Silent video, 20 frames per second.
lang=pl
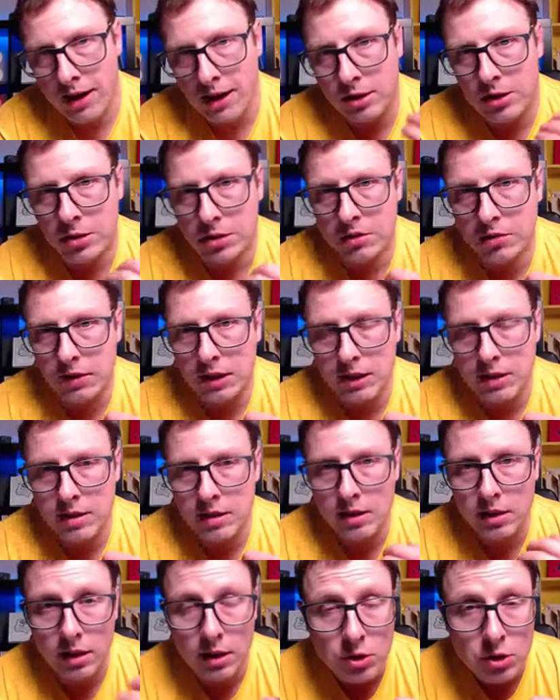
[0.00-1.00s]
elektrony
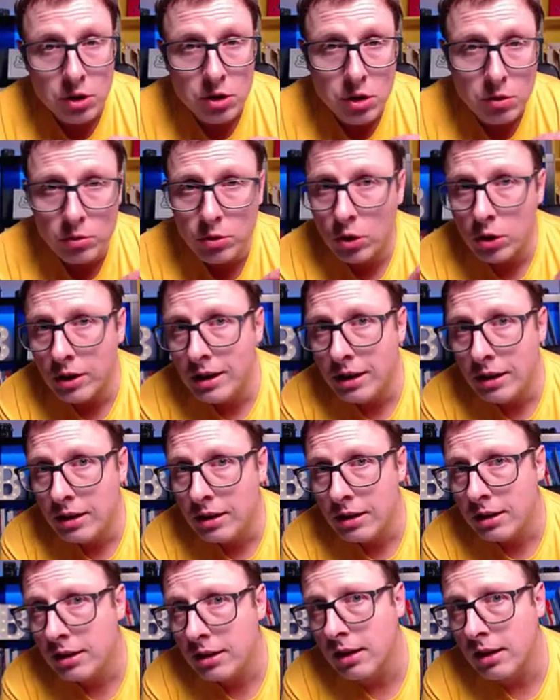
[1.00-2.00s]
walencyjne, krzyczą do
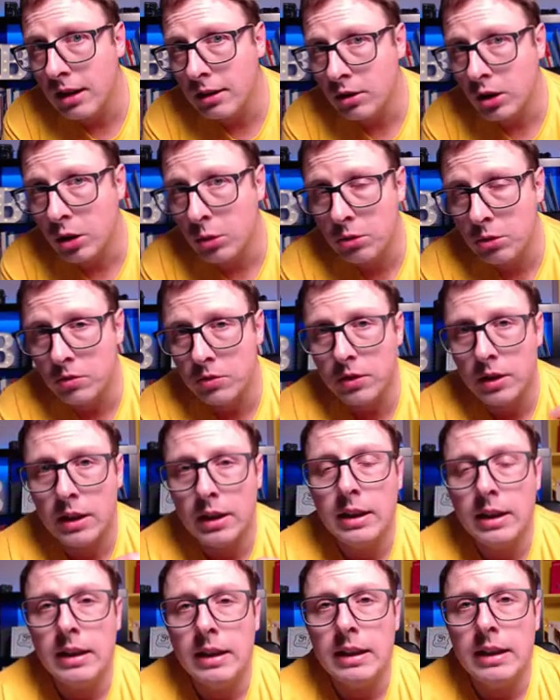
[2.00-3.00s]
innych atomów
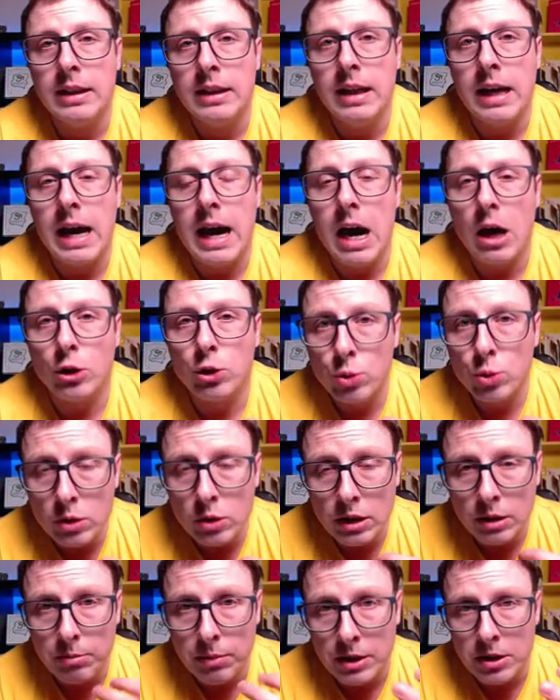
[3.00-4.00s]
a od
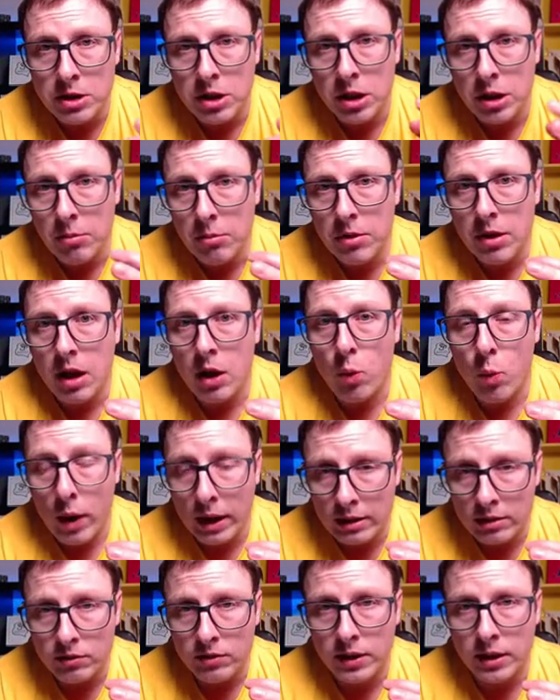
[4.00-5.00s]
których będzie im
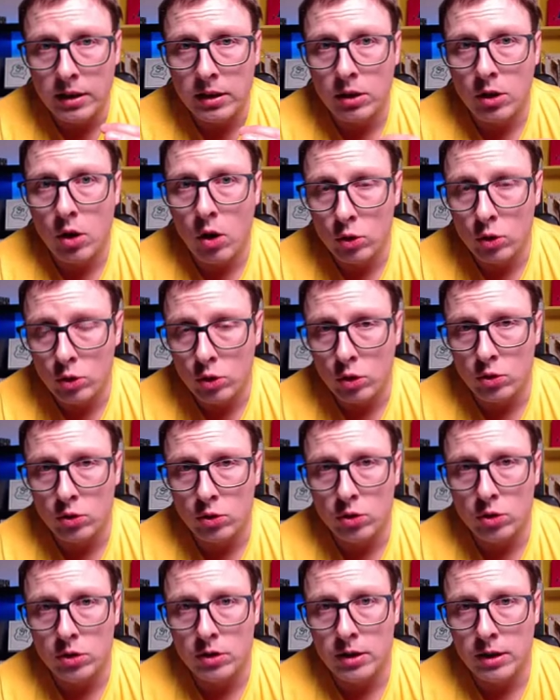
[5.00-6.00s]
najłatwiej
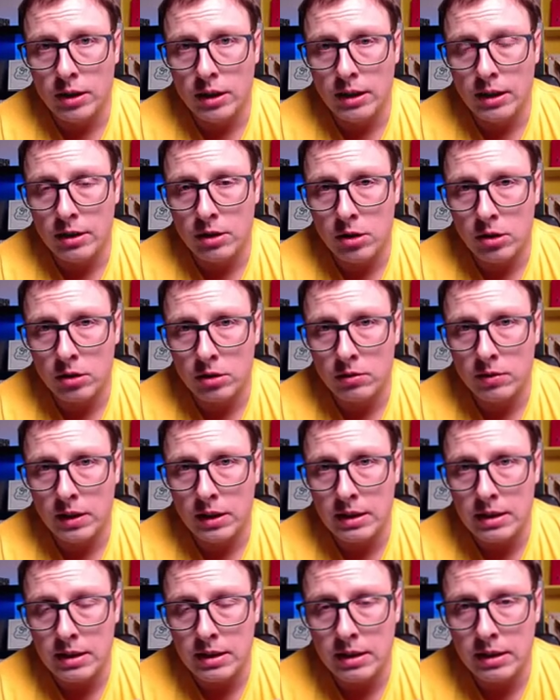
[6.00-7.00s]
odjąć te elektrony
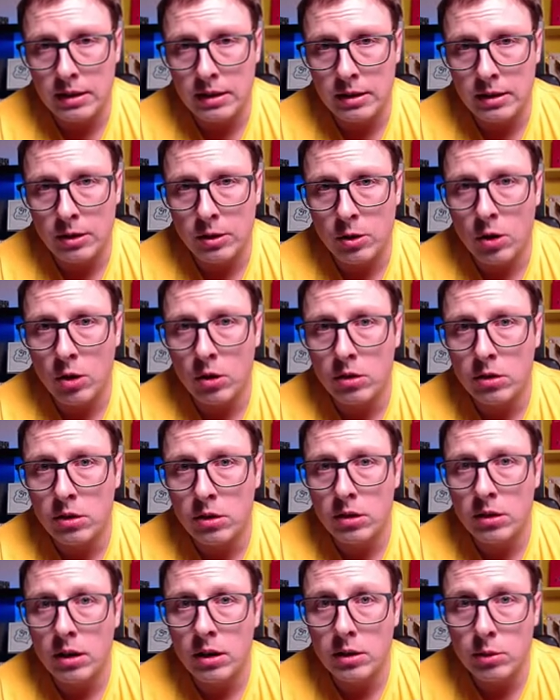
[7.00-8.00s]
walencyjne? Od
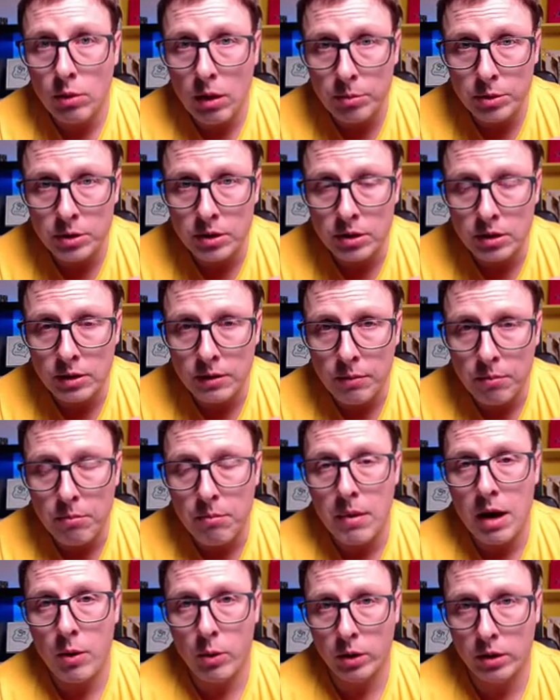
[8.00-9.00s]
tych najsłabszych.
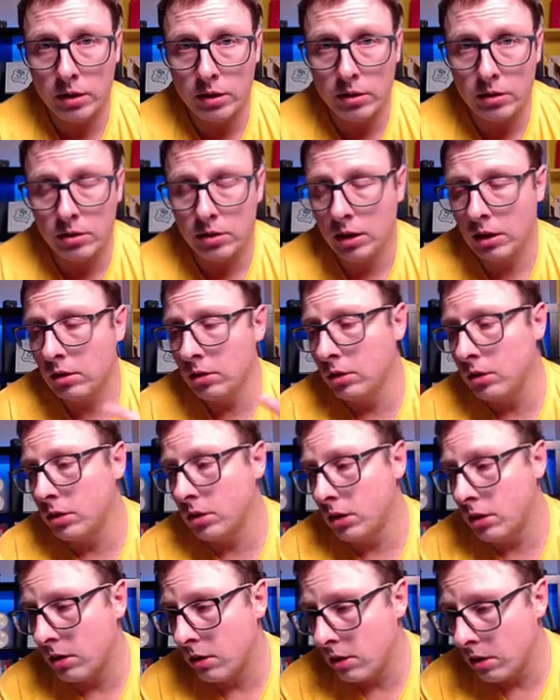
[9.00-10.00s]
Mało tego, nie dość,
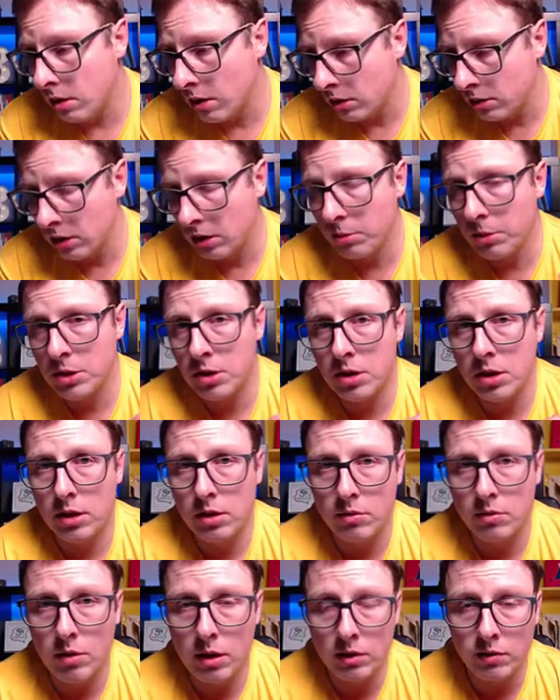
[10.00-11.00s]
że od nich będzie
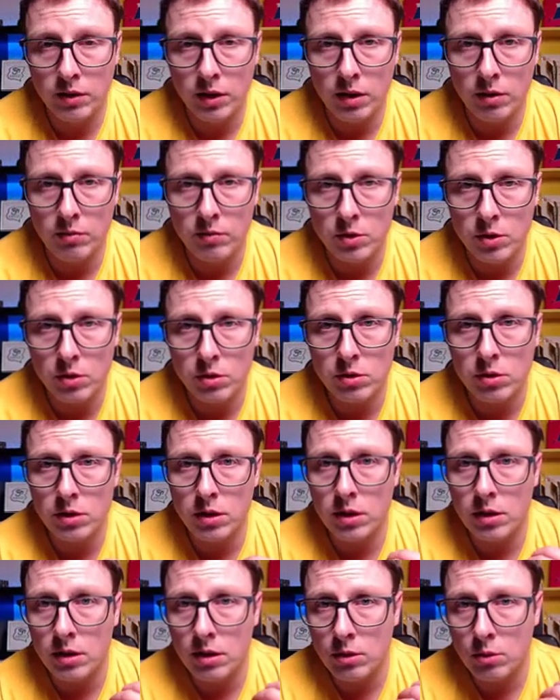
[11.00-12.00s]
najłatwiej im wziąć, to
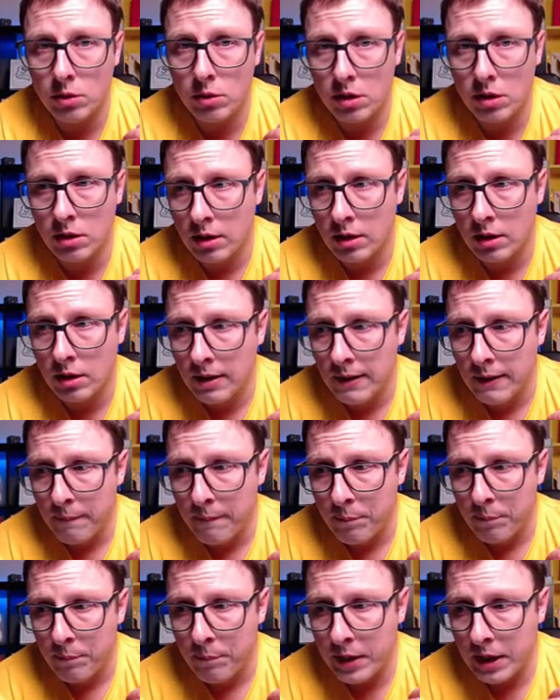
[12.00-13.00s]
te, które
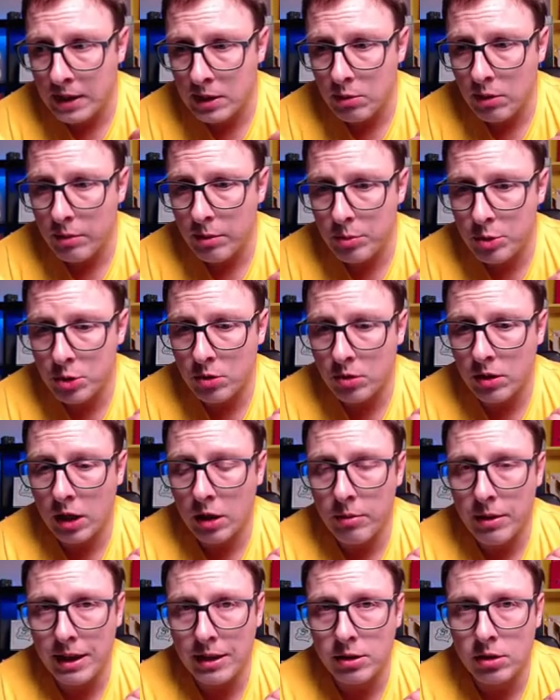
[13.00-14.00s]
najsłabiej
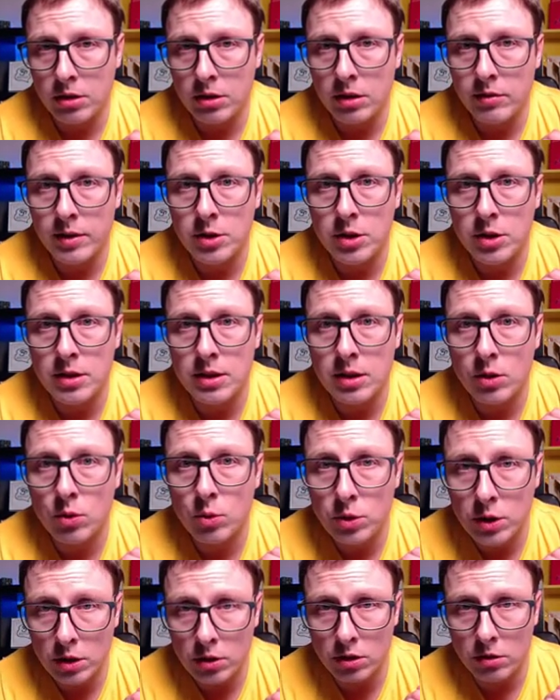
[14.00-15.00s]
przyciągają elektrony, nawet się z tego
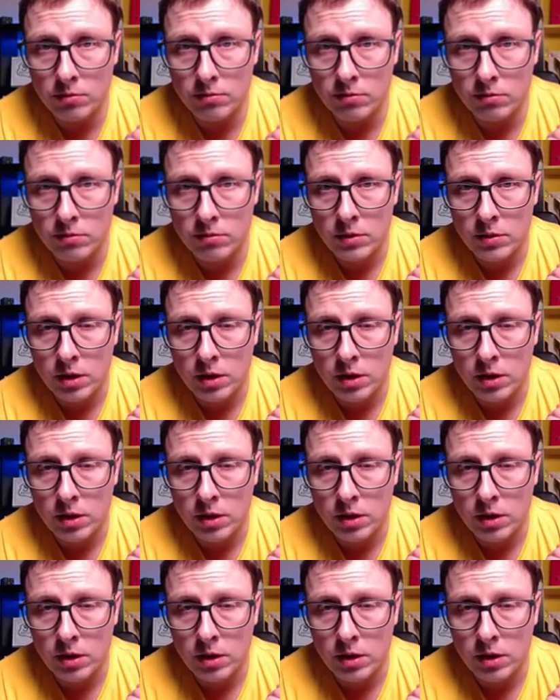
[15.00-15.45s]
ucieszą.